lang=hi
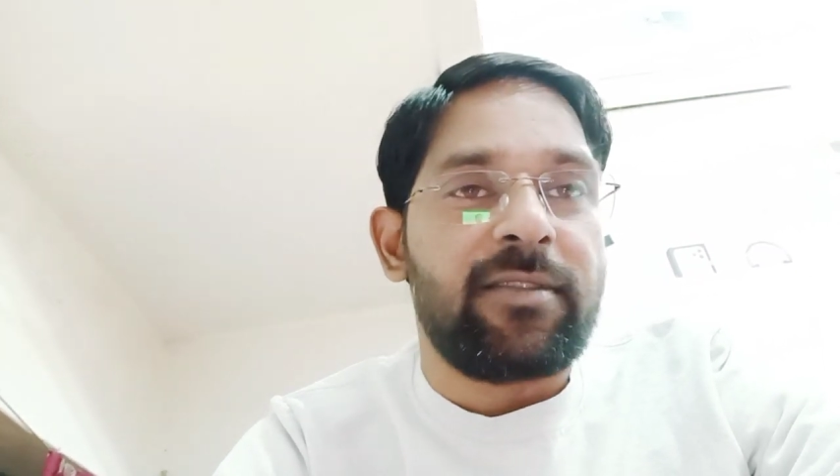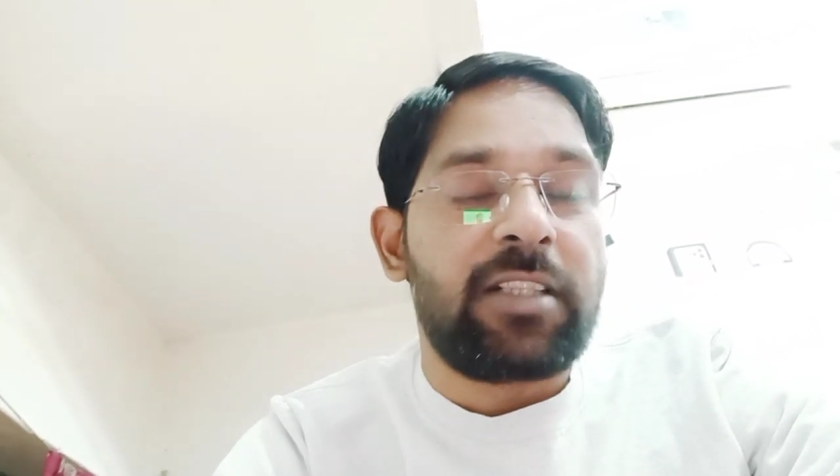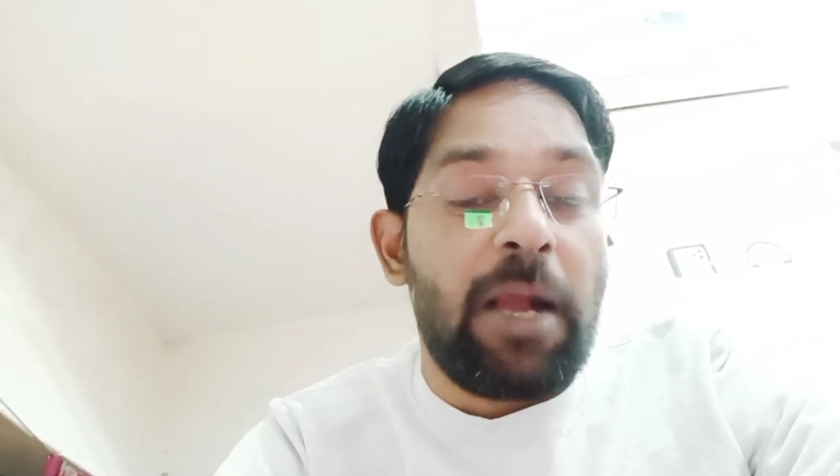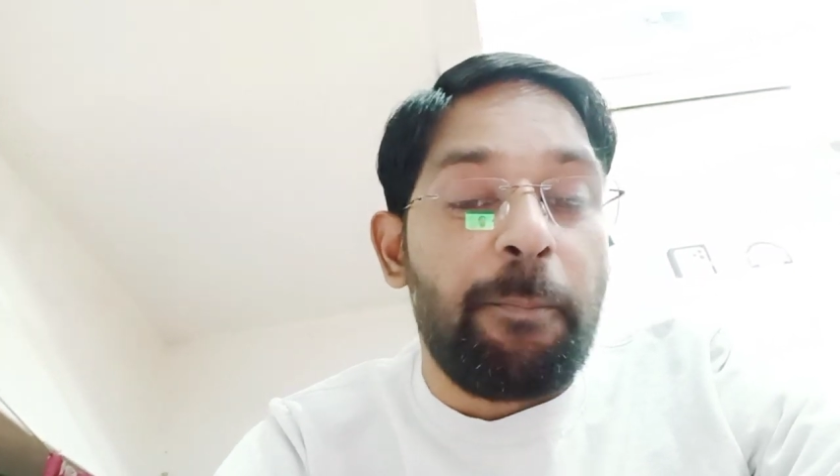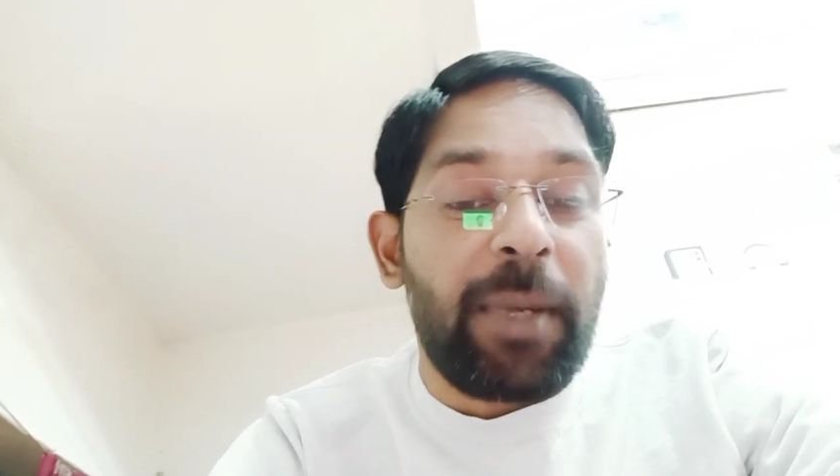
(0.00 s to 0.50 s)

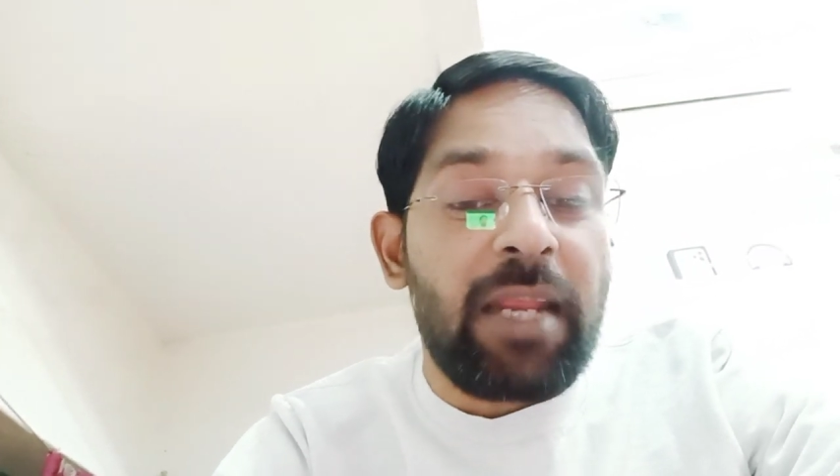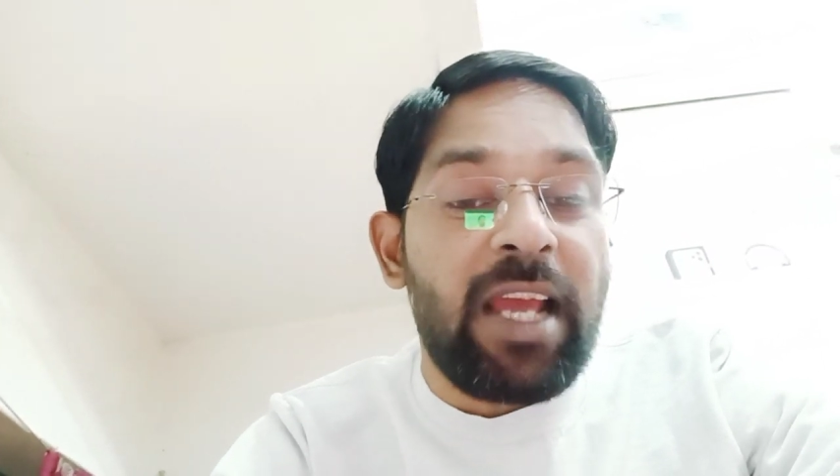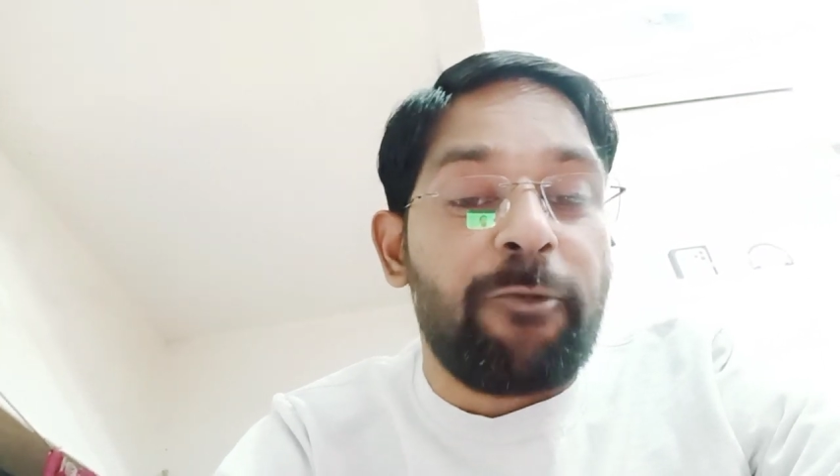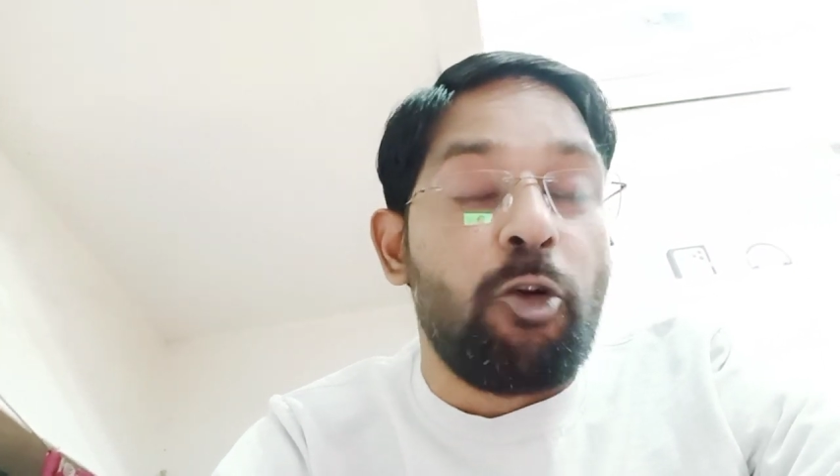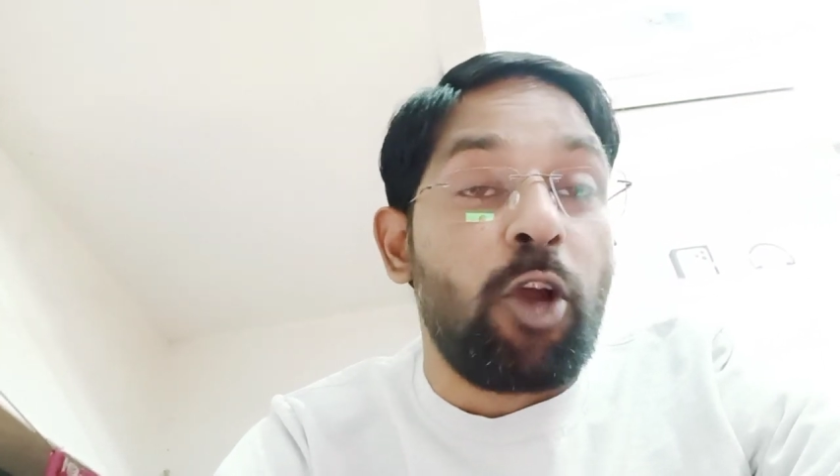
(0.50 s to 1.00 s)
कंपनी
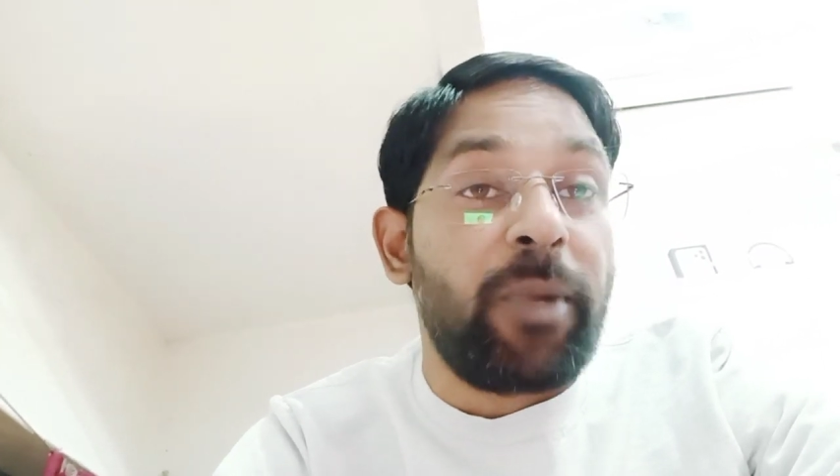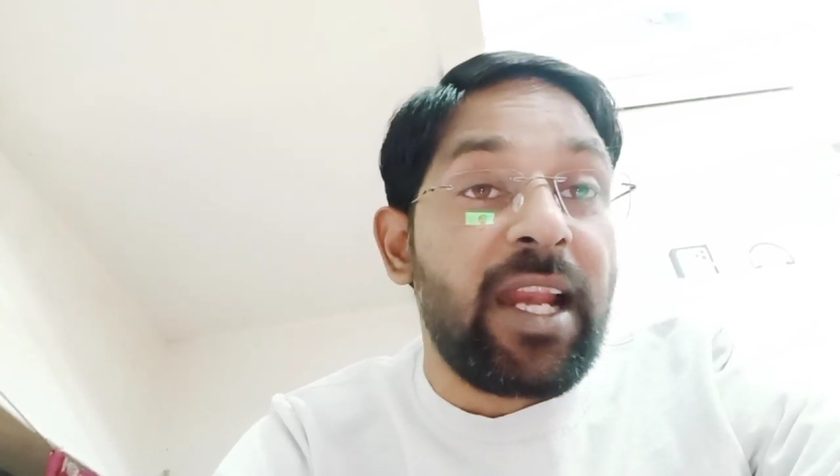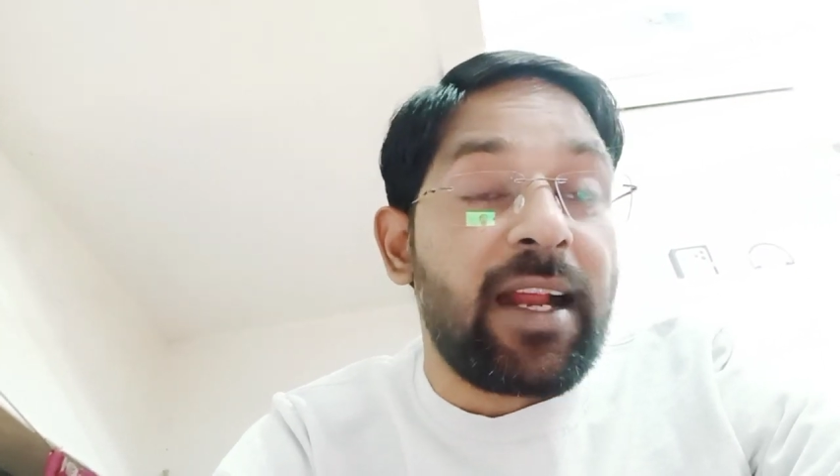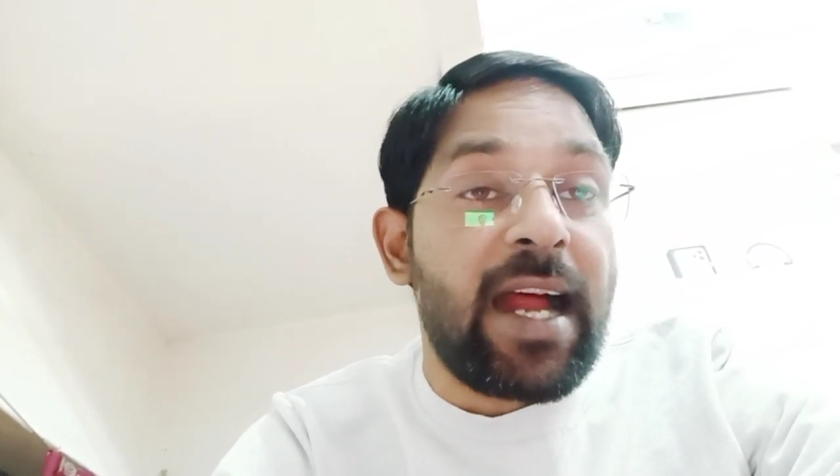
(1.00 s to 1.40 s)
में फोर व्हीलर